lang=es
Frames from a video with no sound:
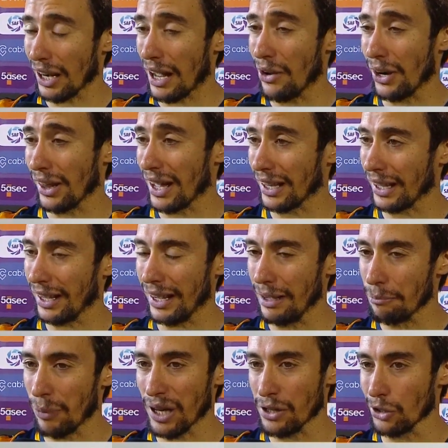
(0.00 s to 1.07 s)
la verdad que
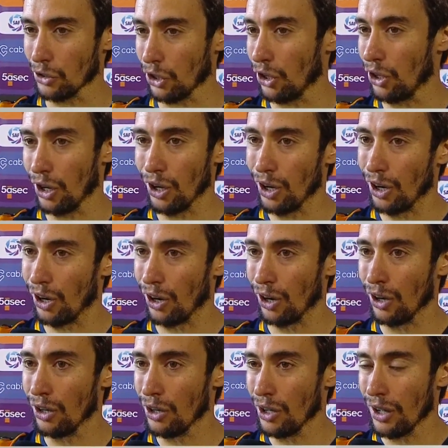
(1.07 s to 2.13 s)
empañó
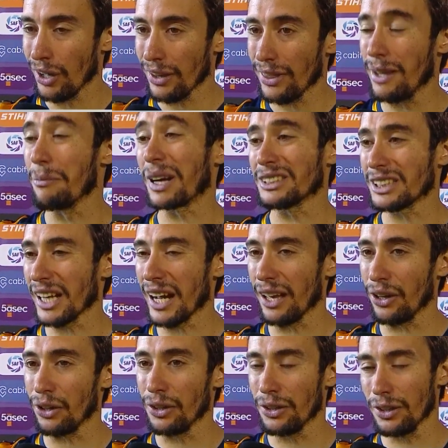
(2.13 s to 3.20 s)
todo
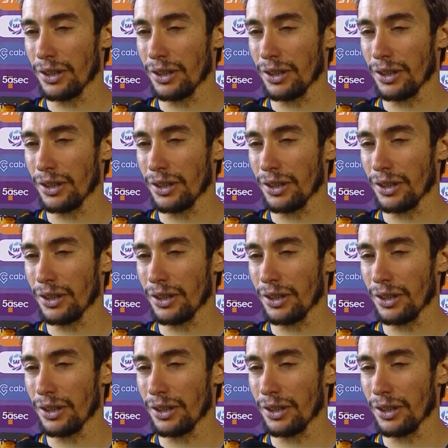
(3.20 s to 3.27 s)
demasiado.